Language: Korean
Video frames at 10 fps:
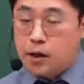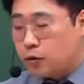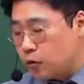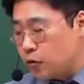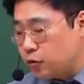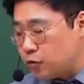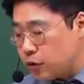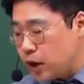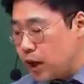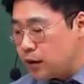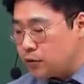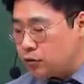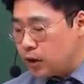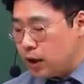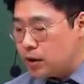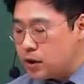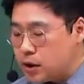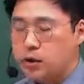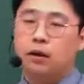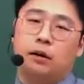교통주체, 수단,
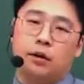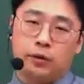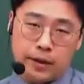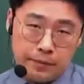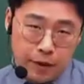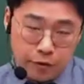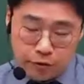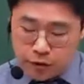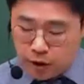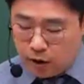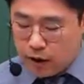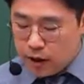시설. 요게 3대 요소죠.